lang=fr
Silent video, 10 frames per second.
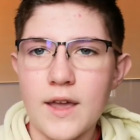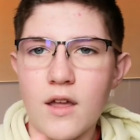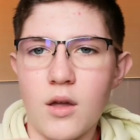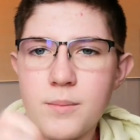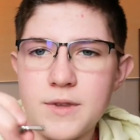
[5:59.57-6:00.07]
il y
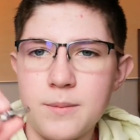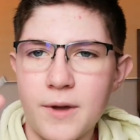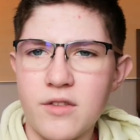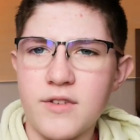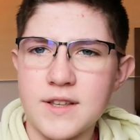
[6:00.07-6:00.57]
a un petit
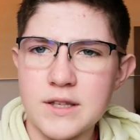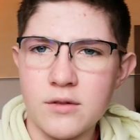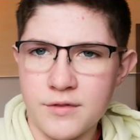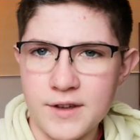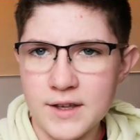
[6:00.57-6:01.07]
pas de V
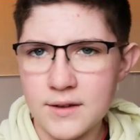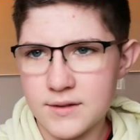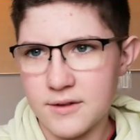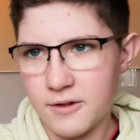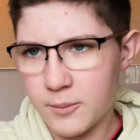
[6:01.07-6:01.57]
sans fer.
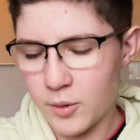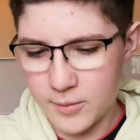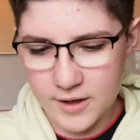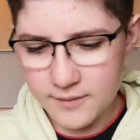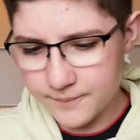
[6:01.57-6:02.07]
C'est vraiment
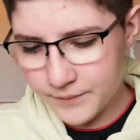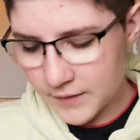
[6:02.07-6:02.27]
bien.